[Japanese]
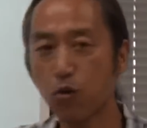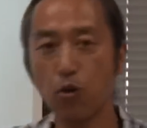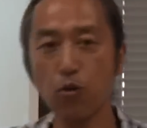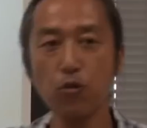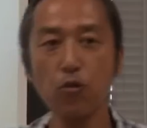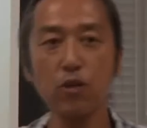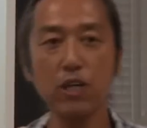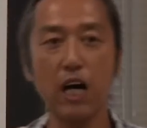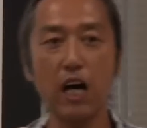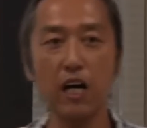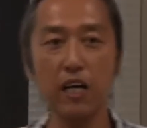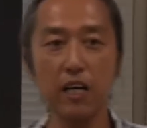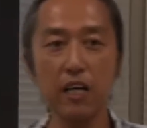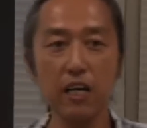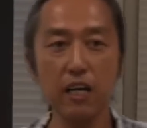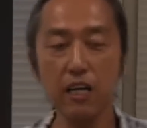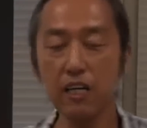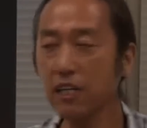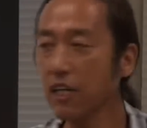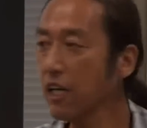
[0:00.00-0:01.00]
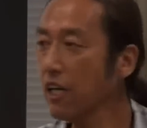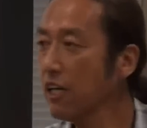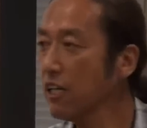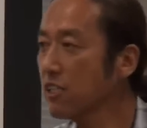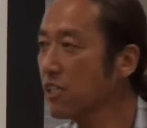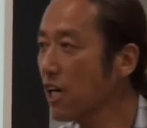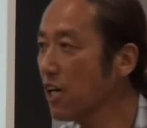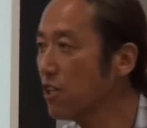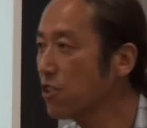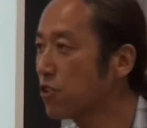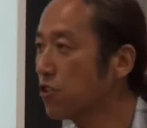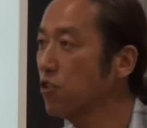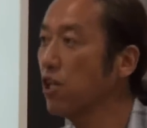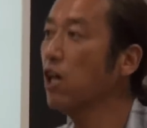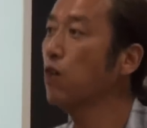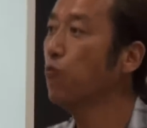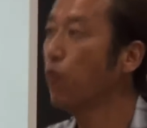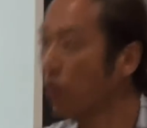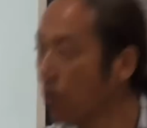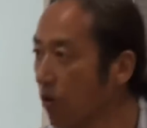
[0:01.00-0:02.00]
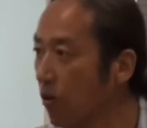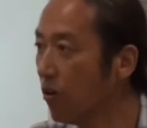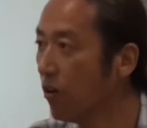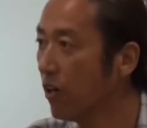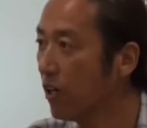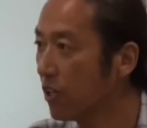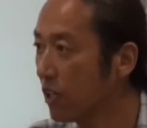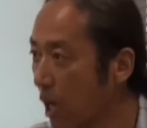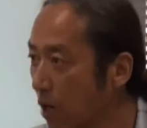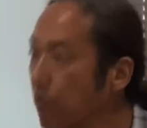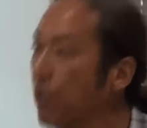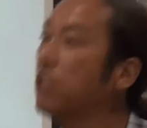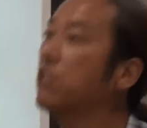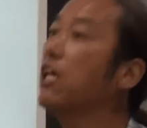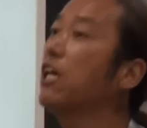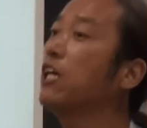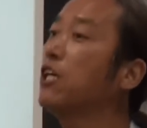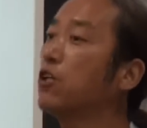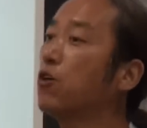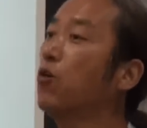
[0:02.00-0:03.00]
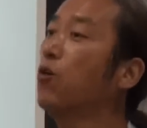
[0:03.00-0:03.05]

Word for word: この貨幣経済すらもやめてい